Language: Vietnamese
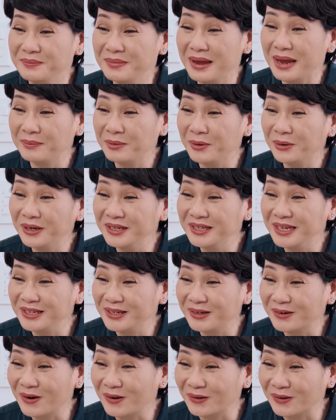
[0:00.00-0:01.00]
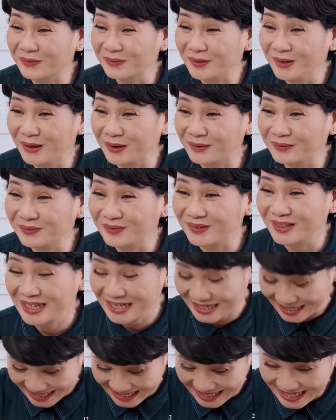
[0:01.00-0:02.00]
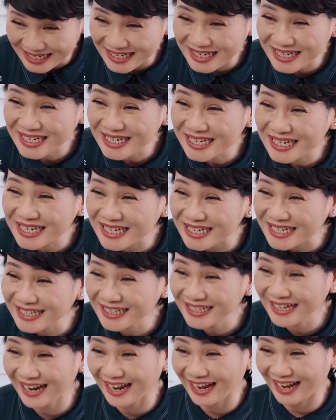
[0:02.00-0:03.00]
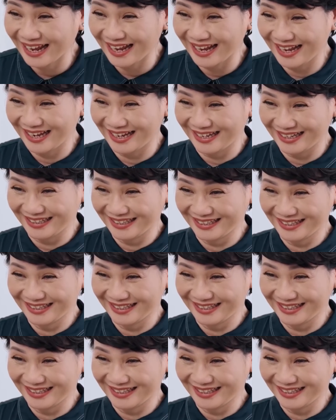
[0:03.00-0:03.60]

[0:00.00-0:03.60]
Mẹ mua cái gì cho con biết không? Cái gì vậy mẹ? Trứng mẹ.